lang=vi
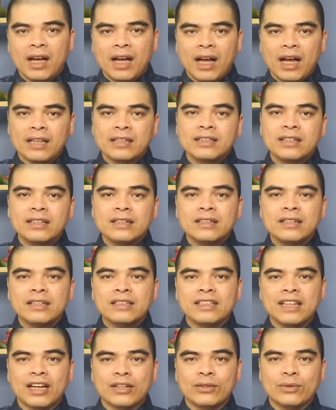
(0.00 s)
à, những đứa
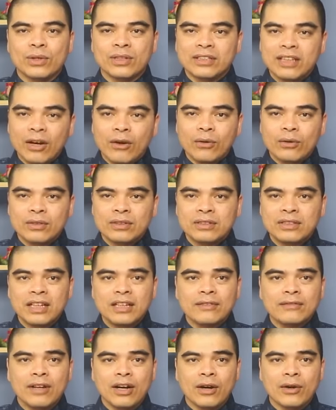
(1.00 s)
trẻ tuổi dậu
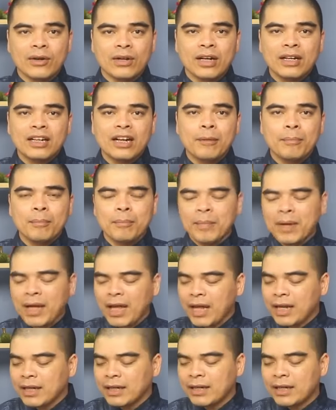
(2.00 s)
sinh vào các năm
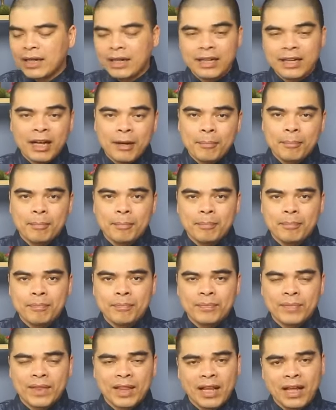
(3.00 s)
2005
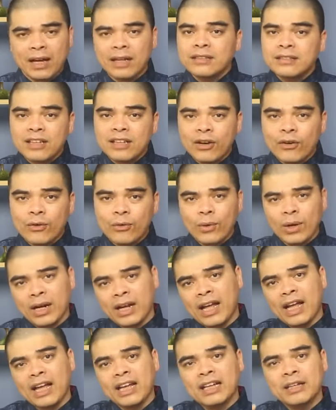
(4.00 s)
là ất dậu hoặc
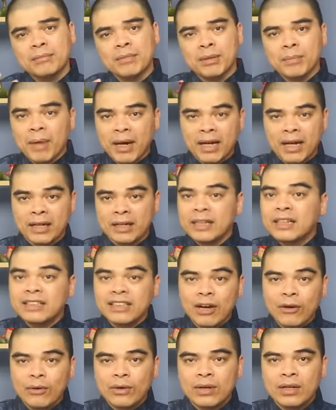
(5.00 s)
là 2017 đinh
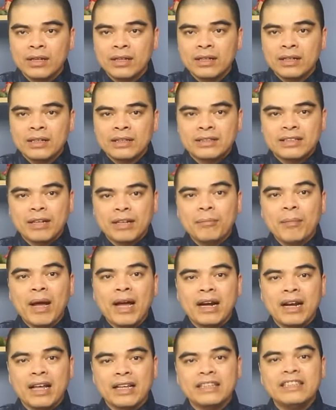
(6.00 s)
dậu sẽ
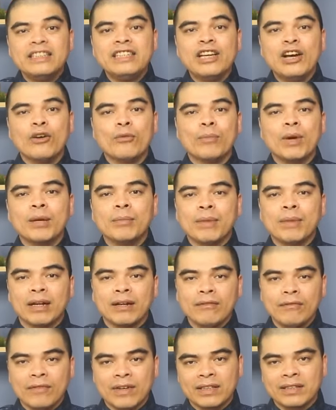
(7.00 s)
mang lại nhiều may
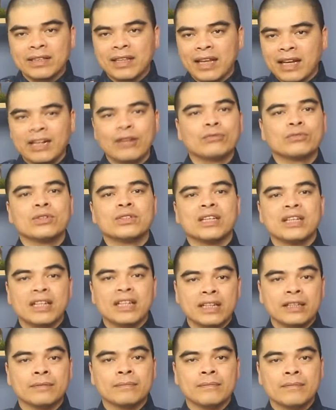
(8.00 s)
mắn và tài lộc cho gia
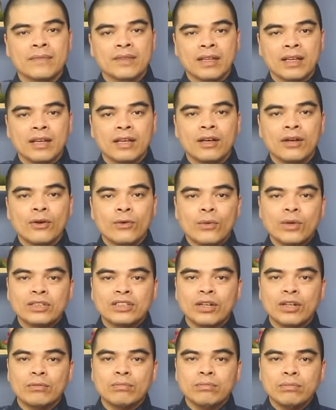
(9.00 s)
đình cuộc
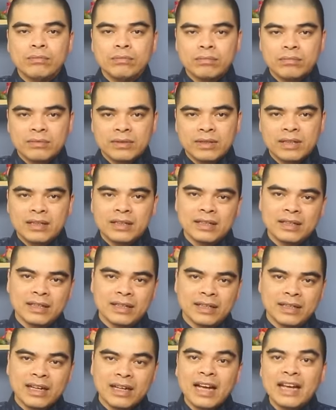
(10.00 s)
sống
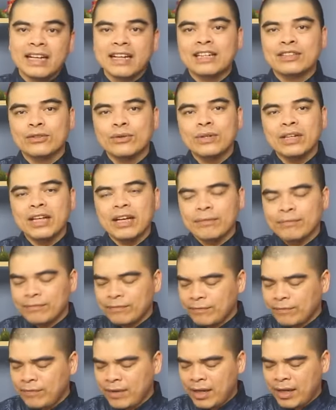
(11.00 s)
thì ngày càng tốt đẹp
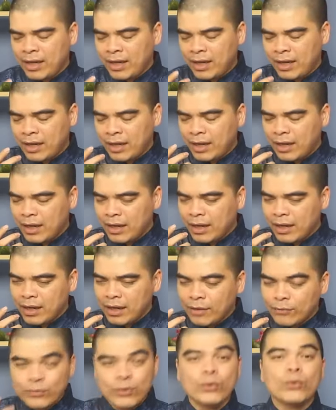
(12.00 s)
và
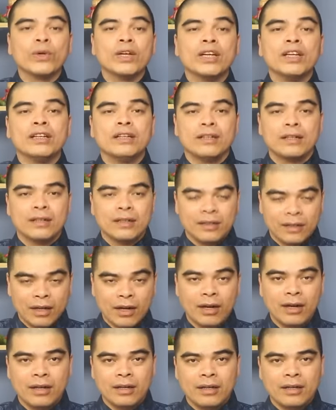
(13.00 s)
phú quý
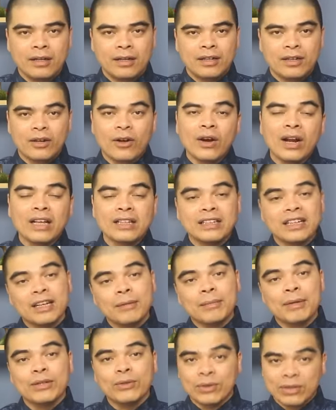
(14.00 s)
đó đó là những
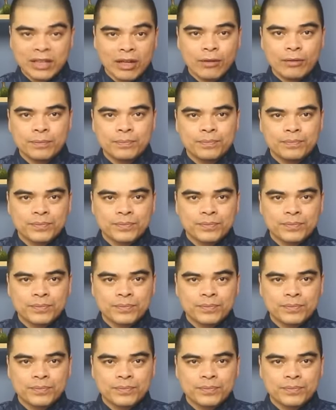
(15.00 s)
em bé tuổi dậu